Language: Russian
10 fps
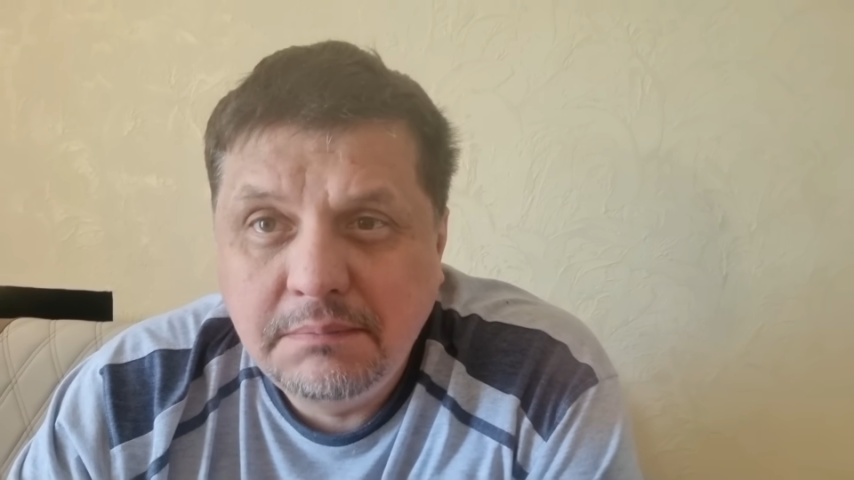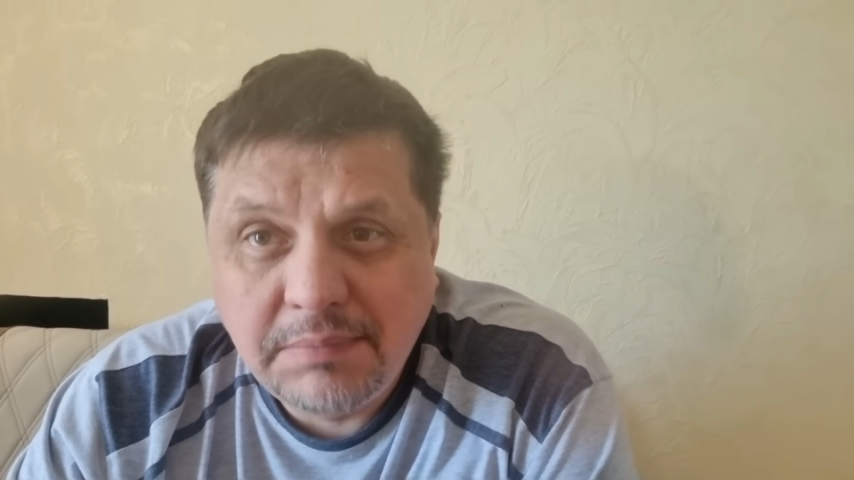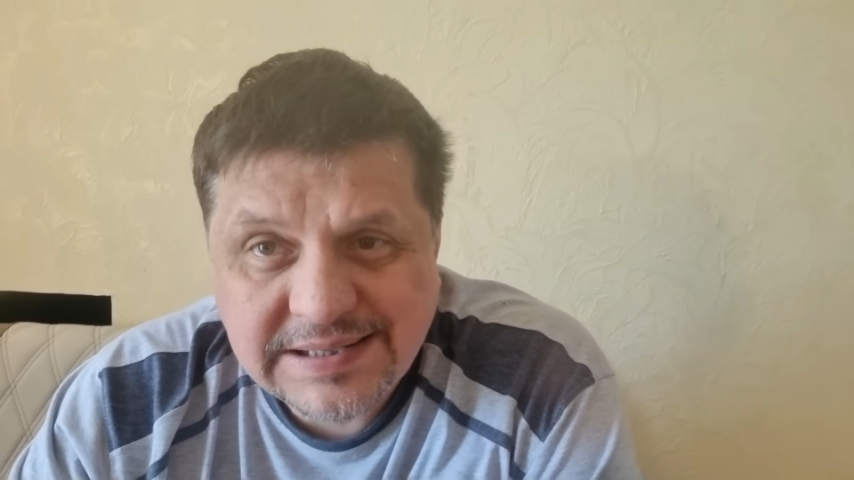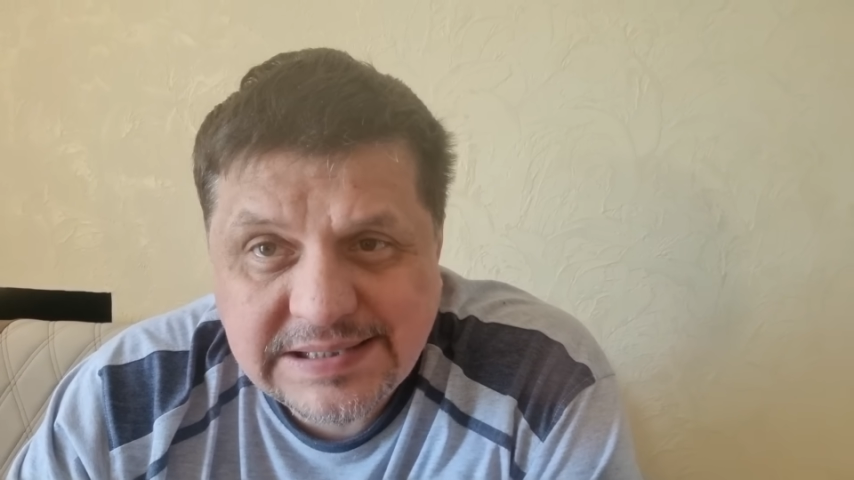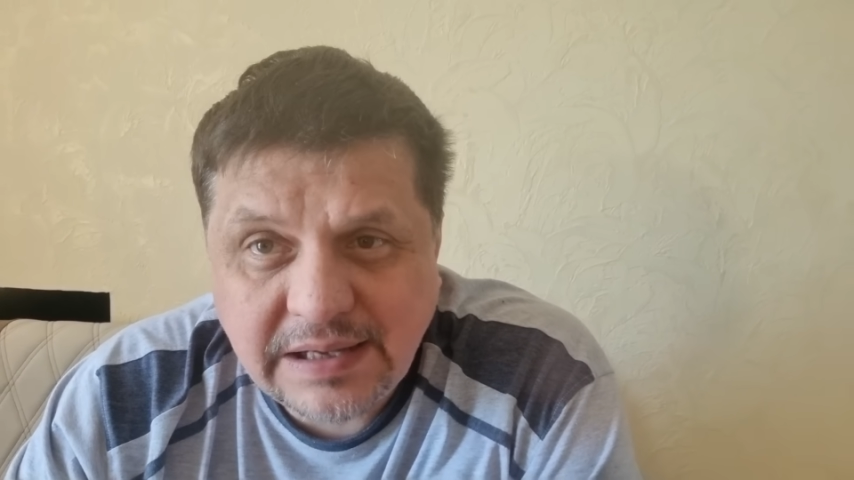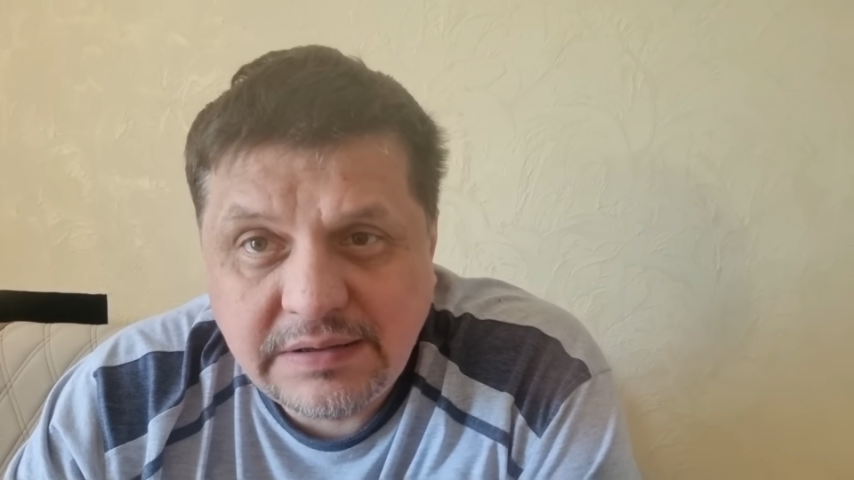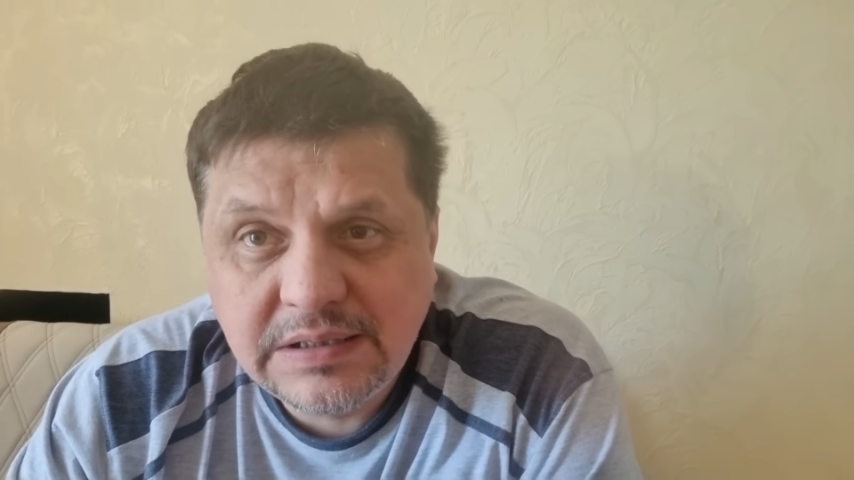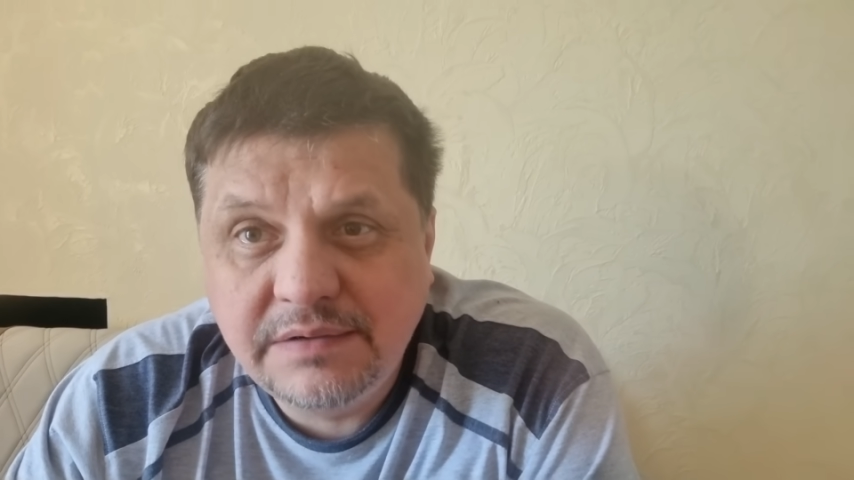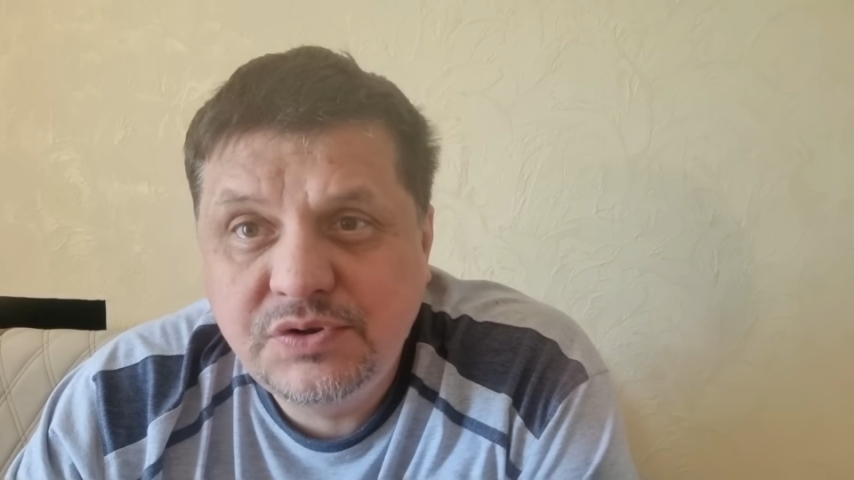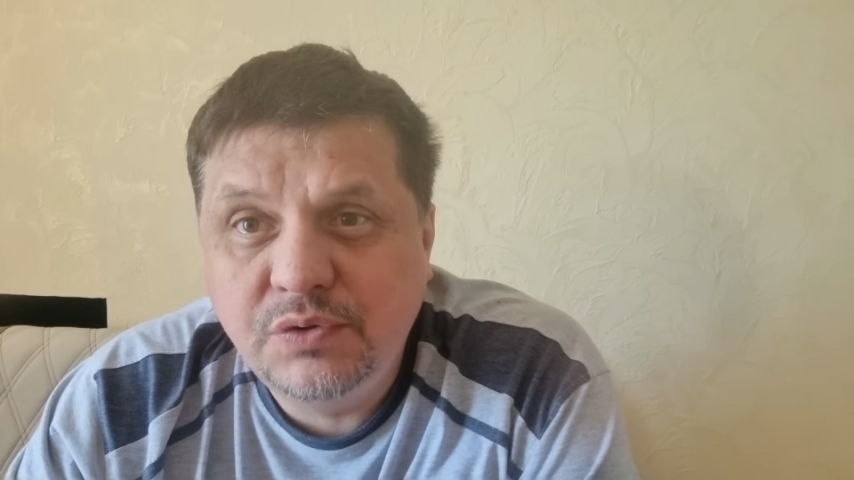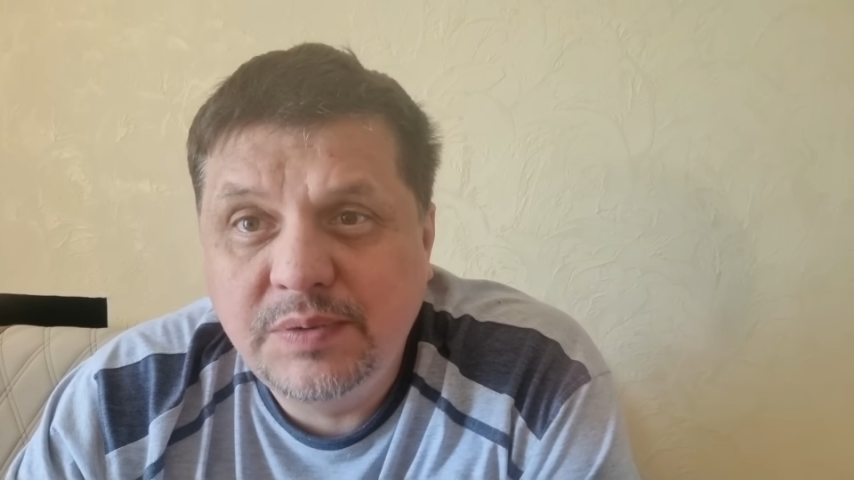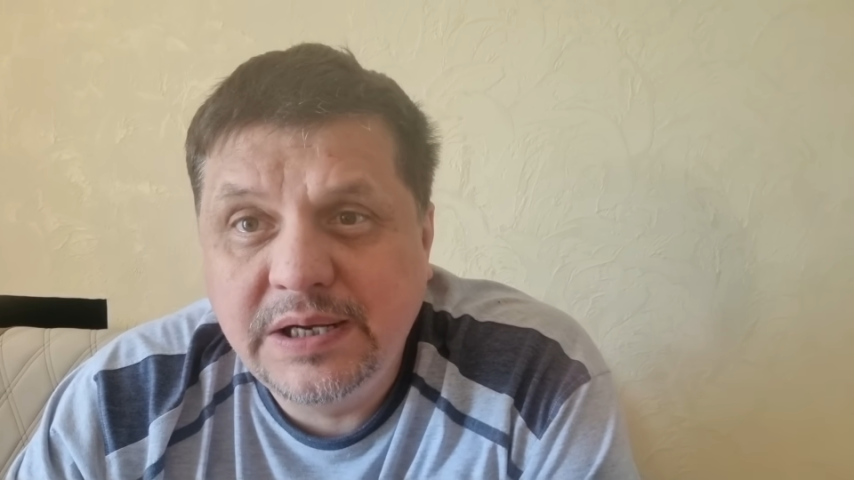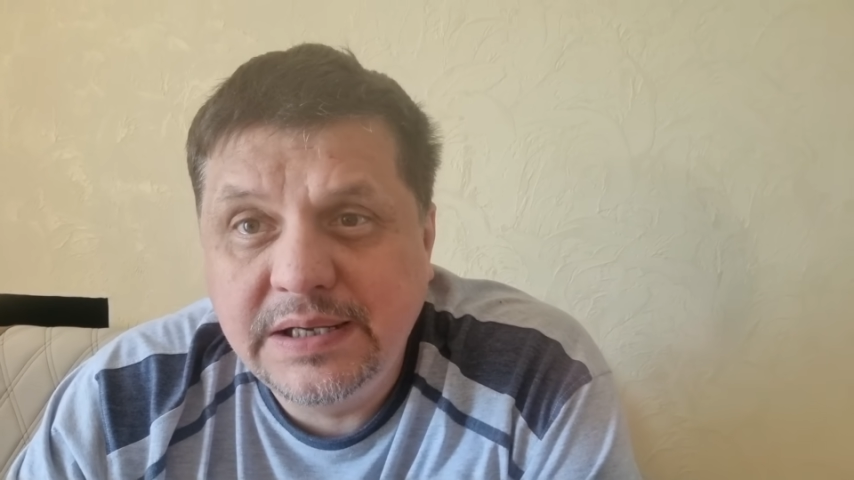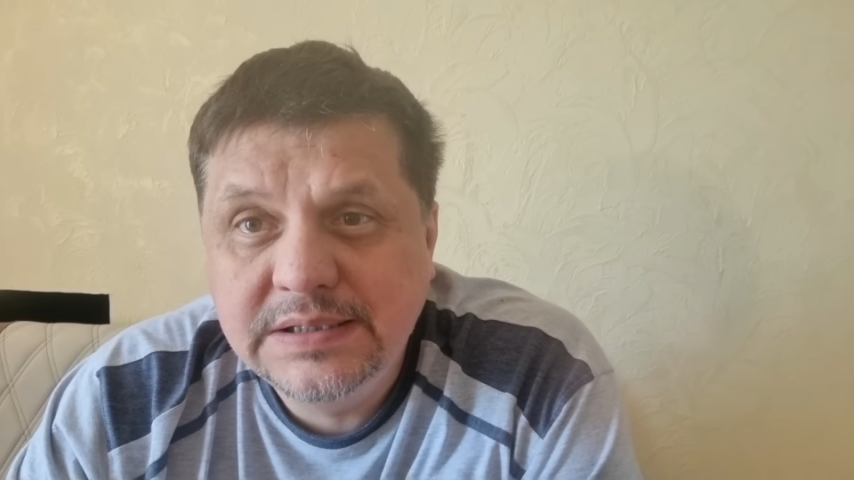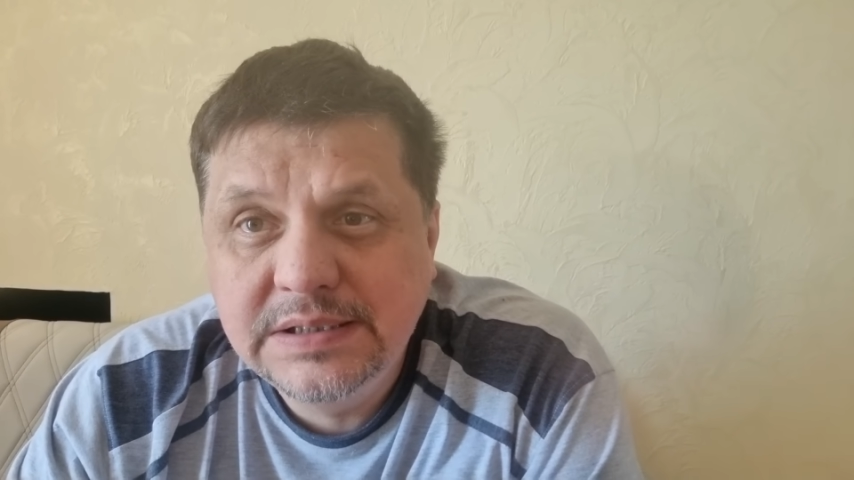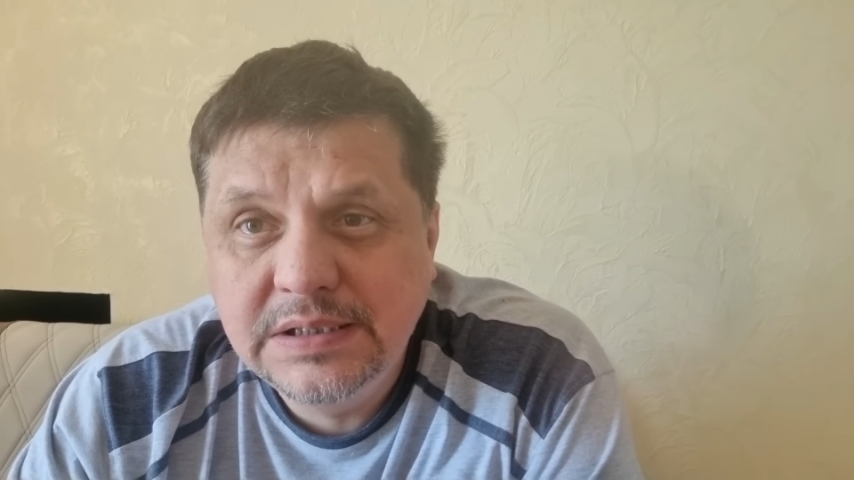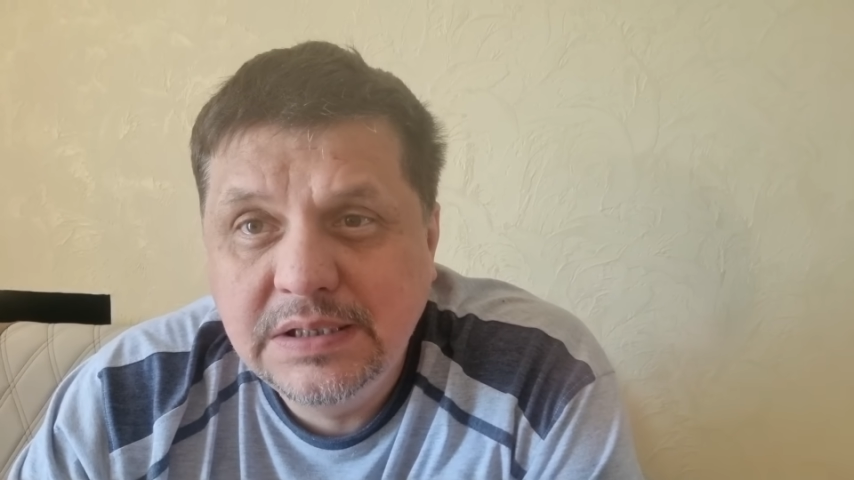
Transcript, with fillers: поставить на всем крест,